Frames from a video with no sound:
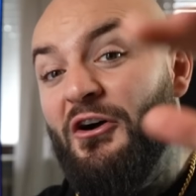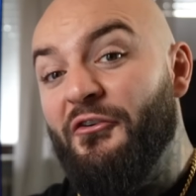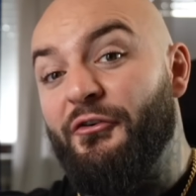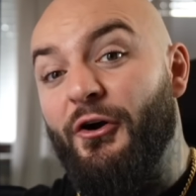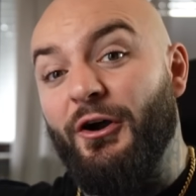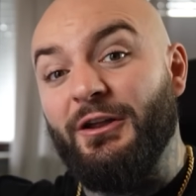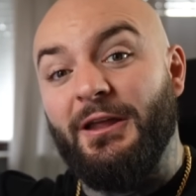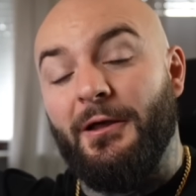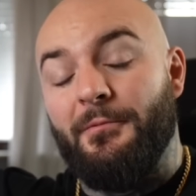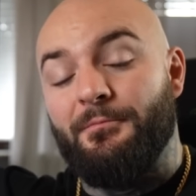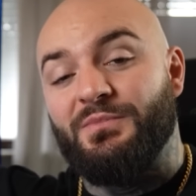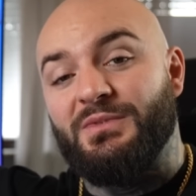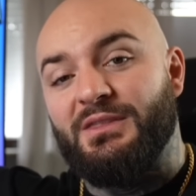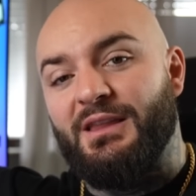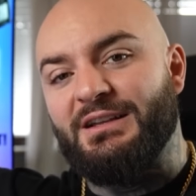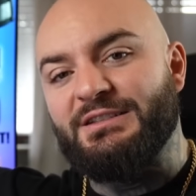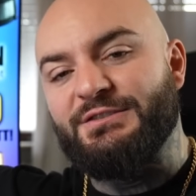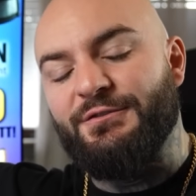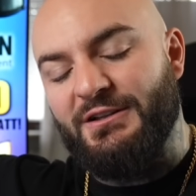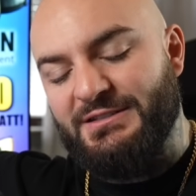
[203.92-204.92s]
Freunde,
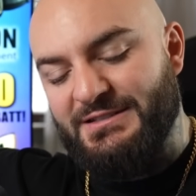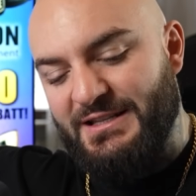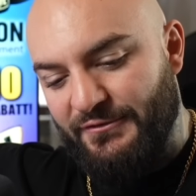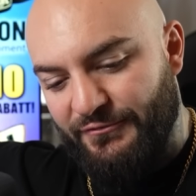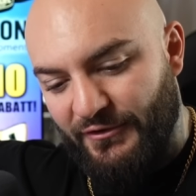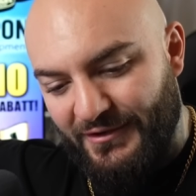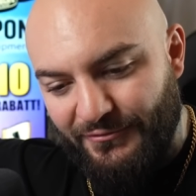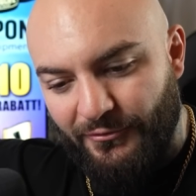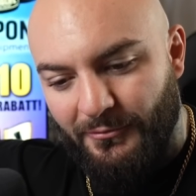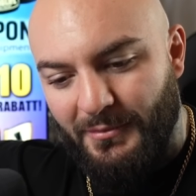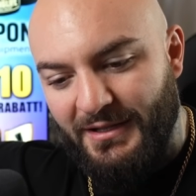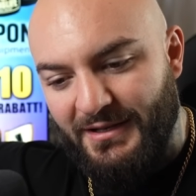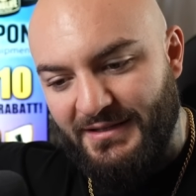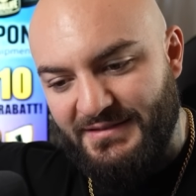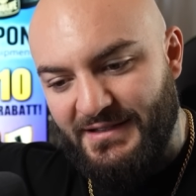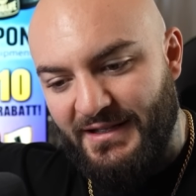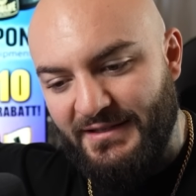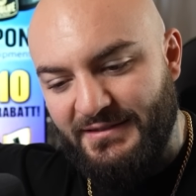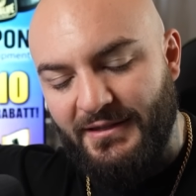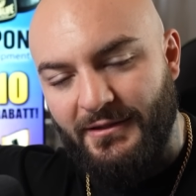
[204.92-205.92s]
das war es jedenfalls von meiner
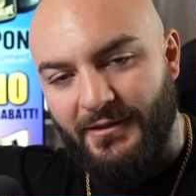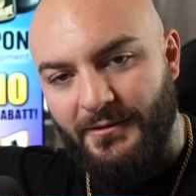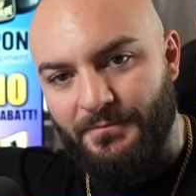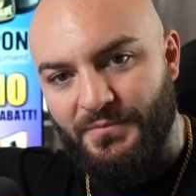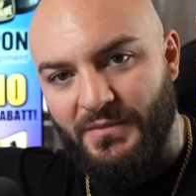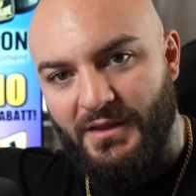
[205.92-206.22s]
Seite.